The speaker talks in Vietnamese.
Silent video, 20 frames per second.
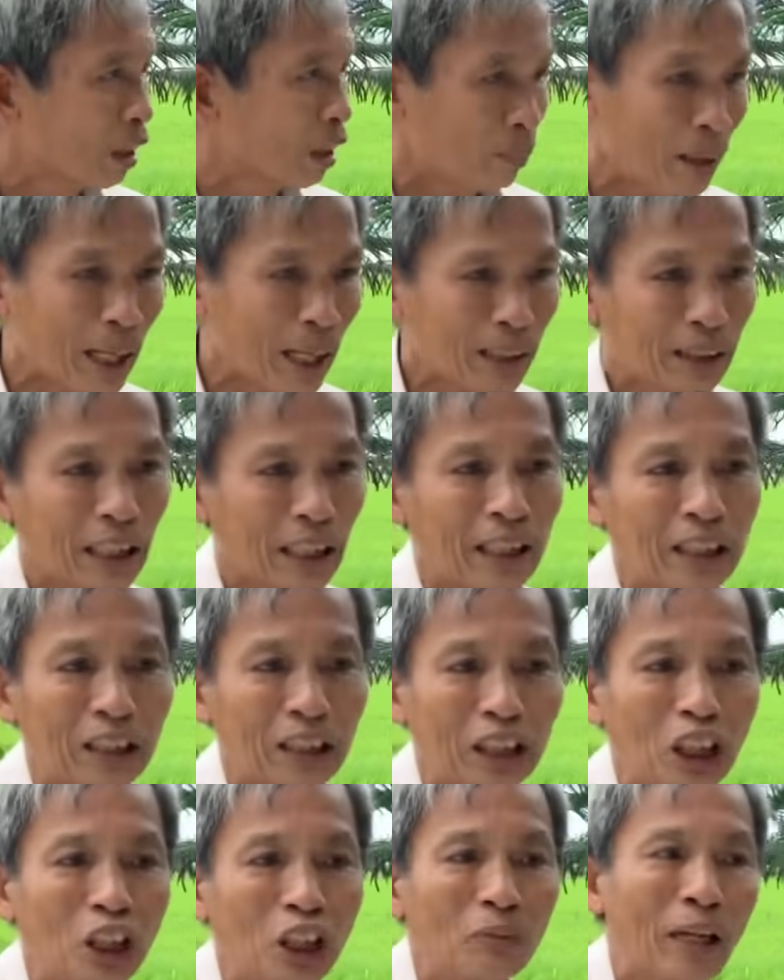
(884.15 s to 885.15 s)
mắt nhìn
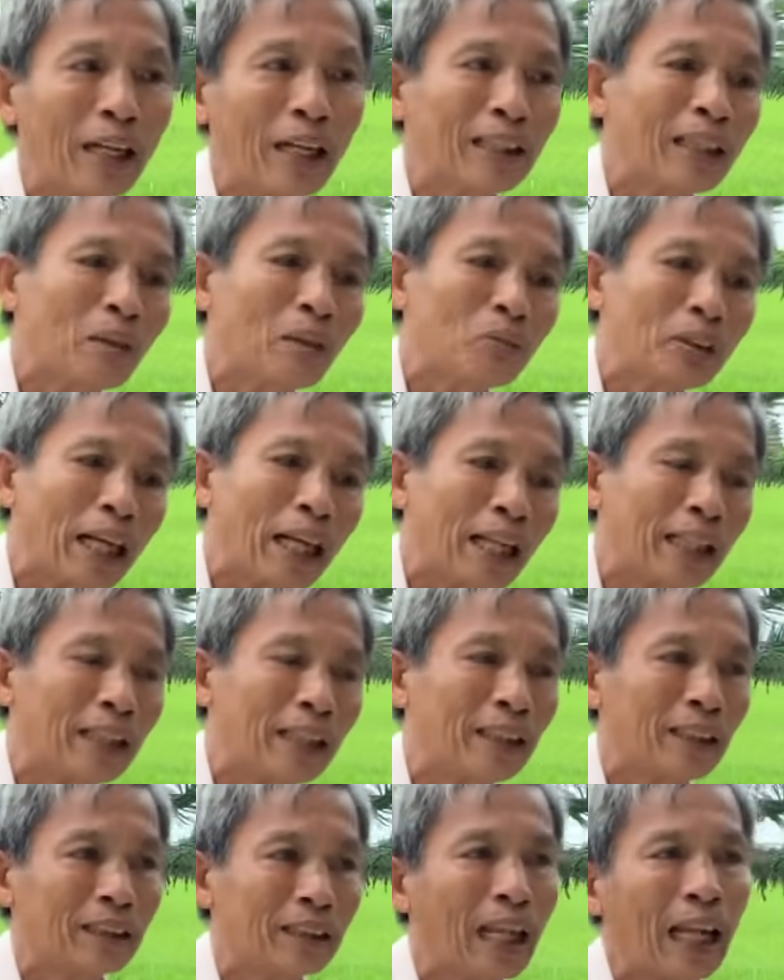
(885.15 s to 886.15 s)
chư Phật đông dày
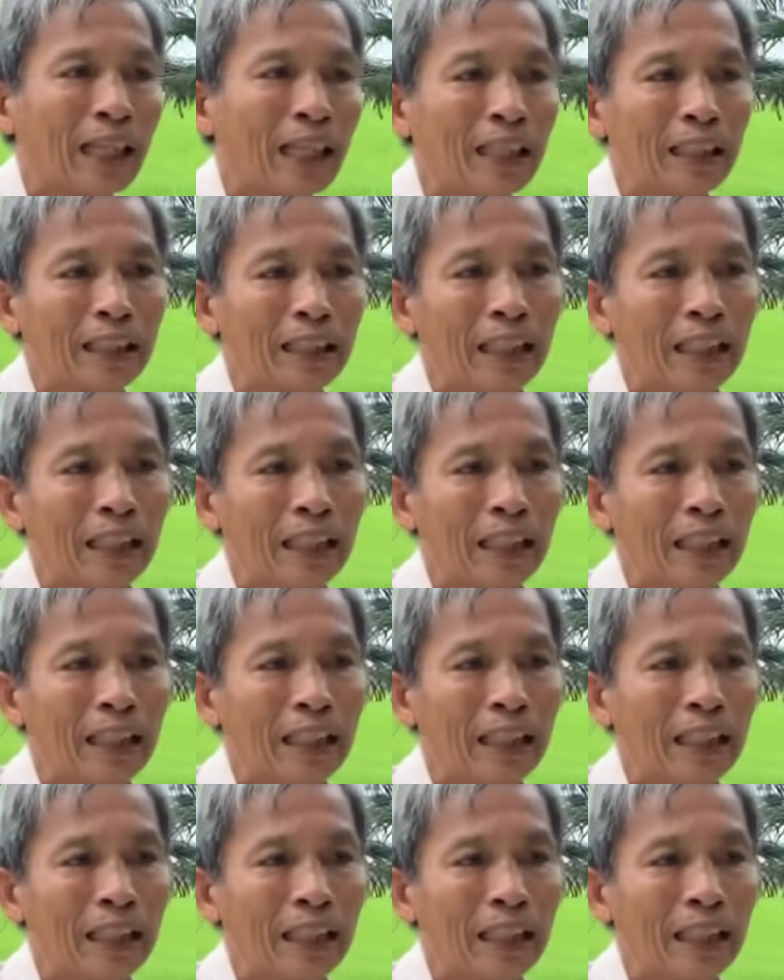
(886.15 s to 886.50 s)
thành